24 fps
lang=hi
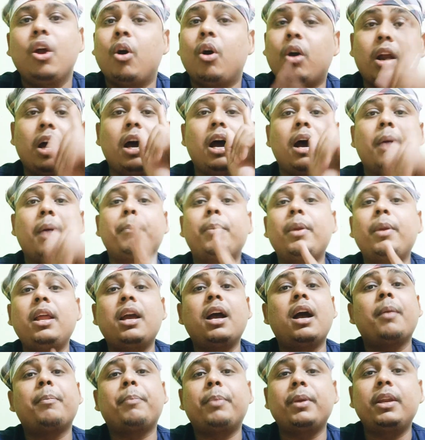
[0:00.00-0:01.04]
और अपने
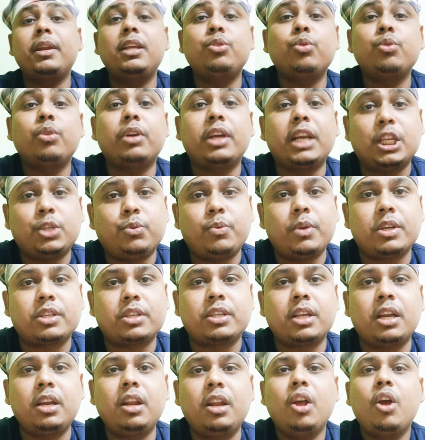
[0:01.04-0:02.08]
अपने जो
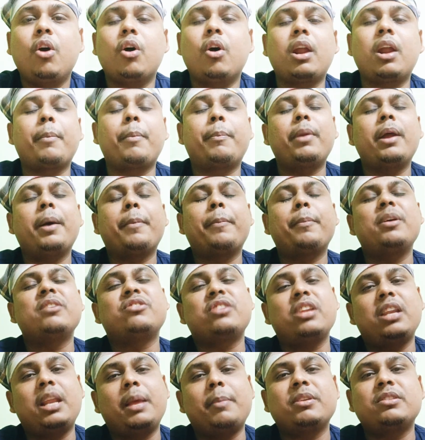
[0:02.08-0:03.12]
ग्रेजुएशन और अपना अपना
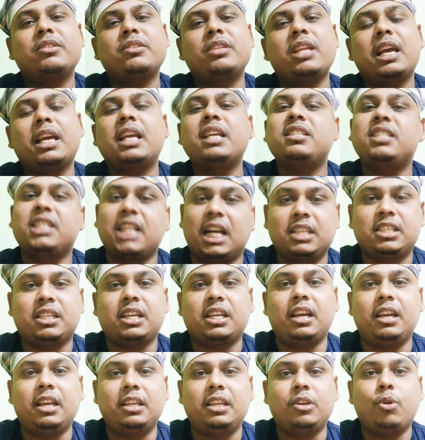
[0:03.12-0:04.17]
सिलेबस देख के जांच
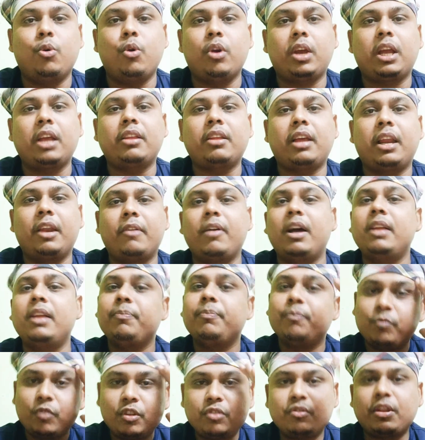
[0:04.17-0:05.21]
कर लीजिए ओके
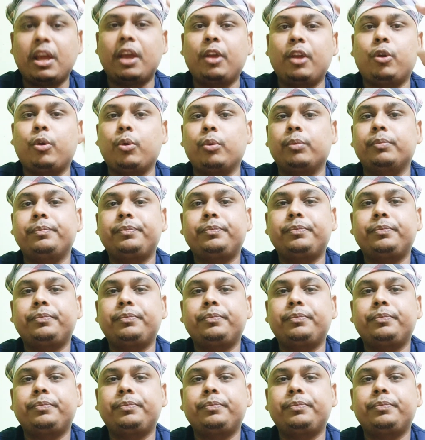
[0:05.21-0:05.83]
धन्यवाद थैंक यू